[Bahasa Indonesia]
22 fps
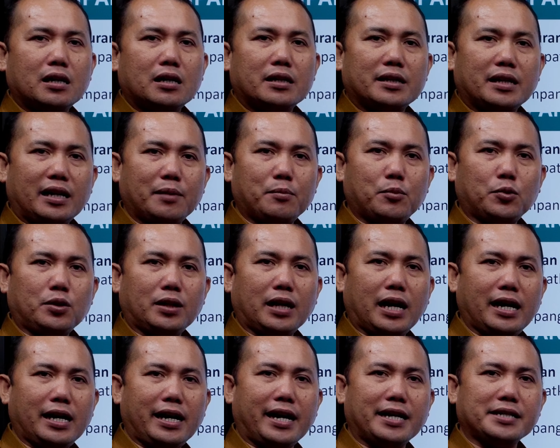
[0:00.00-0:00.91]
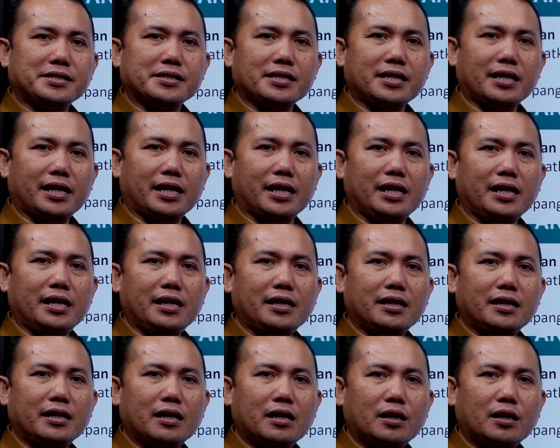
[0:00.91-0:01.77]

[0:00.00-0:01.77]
nilai mutlak SI